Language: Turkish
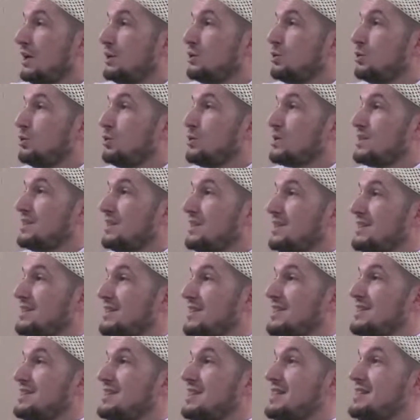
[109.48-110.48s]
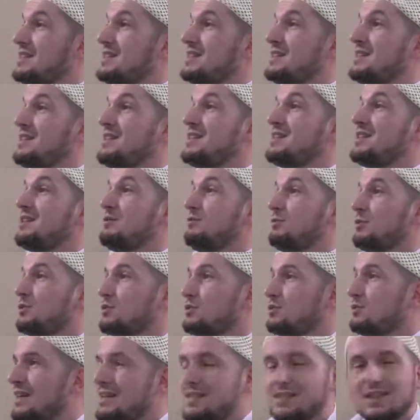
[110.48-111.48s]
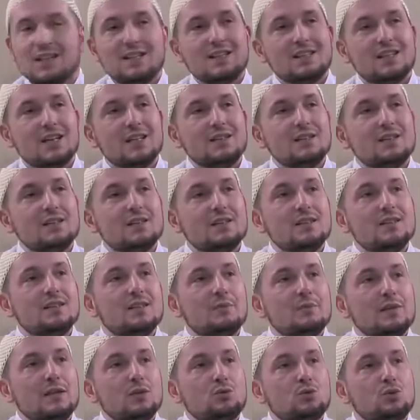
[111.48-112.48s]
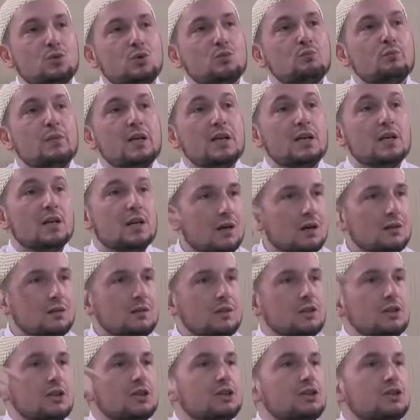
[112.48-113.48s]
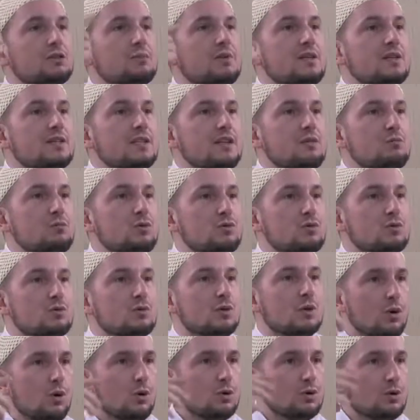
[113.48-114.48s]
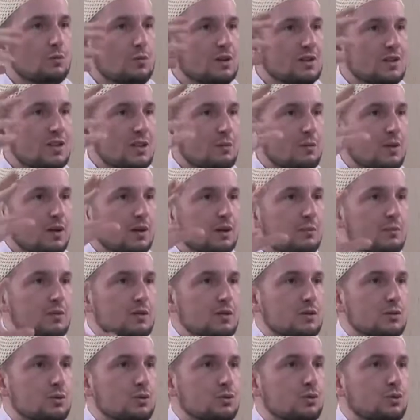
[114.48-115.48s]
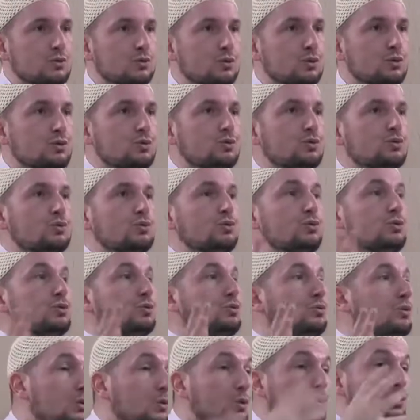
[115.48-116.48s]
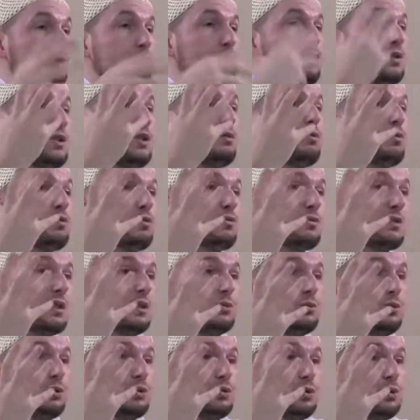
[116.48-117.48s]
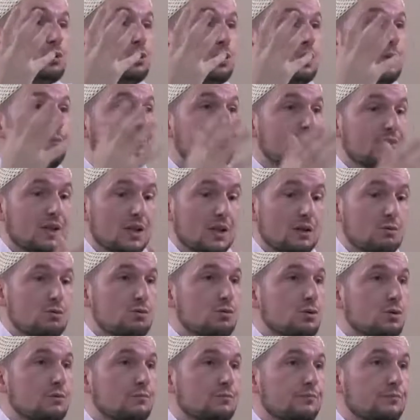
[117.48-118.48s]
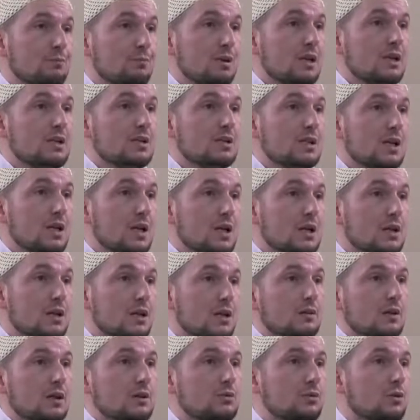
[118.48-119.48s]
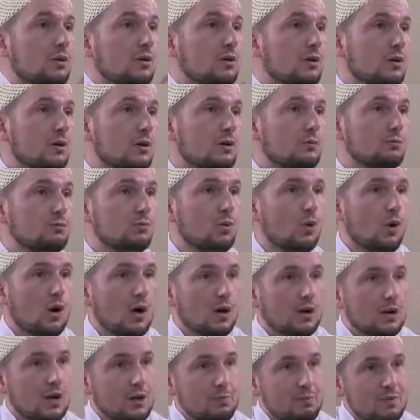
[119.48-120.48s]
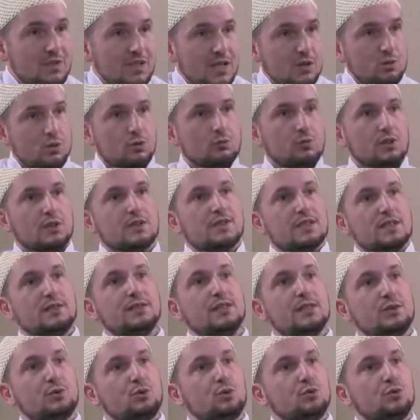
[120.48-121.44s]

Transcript: Açıyorsan sen sessizliği sevmiyorsun. Sen kendini dinlemeyi, düşünmeyi, aklını çalıştırmayı sevmiyorsun. Otomatiğe bağlamışsın, uyuş, uyuş, uyuşturucu seviyorsun sen, uyuşturucu. Televizyon, bilgisayar, radyo. Muhakkak bir ses olmalı sende.